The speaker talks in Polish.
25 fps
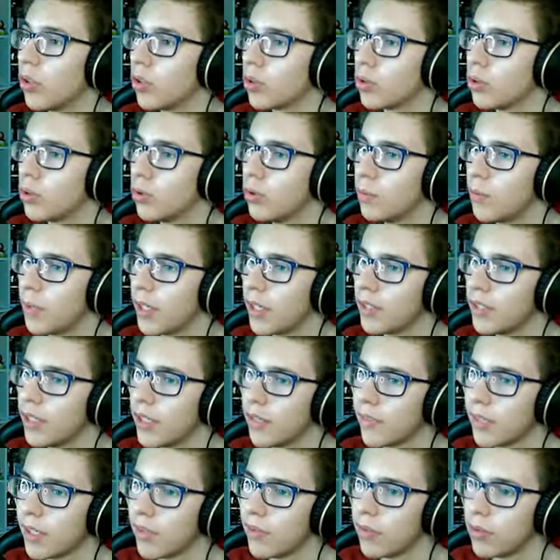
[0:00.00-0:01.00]
super
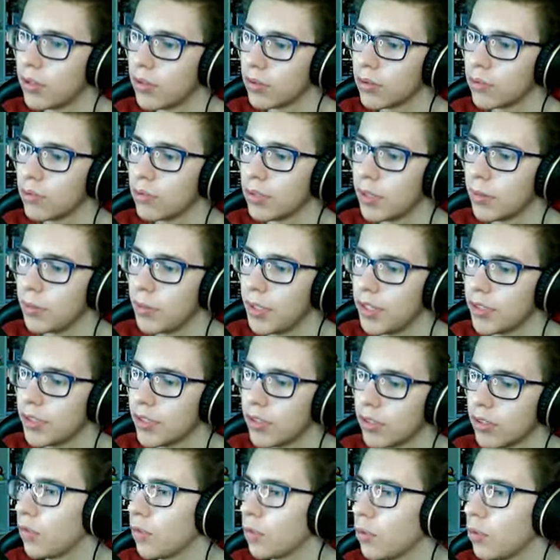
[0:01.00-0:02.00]
drzewka wyrosły na
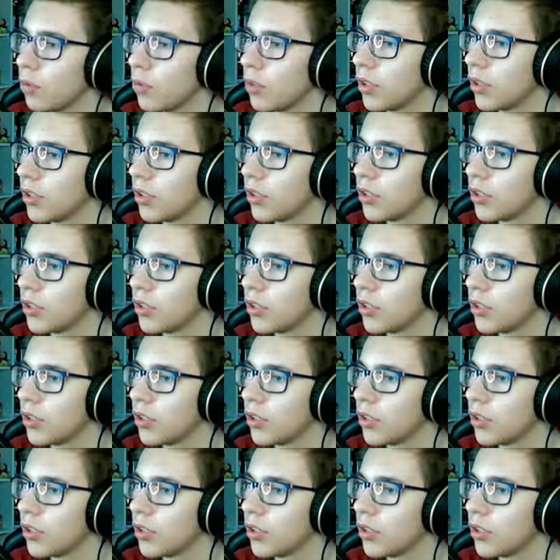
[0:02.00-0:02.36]
miejscach, w których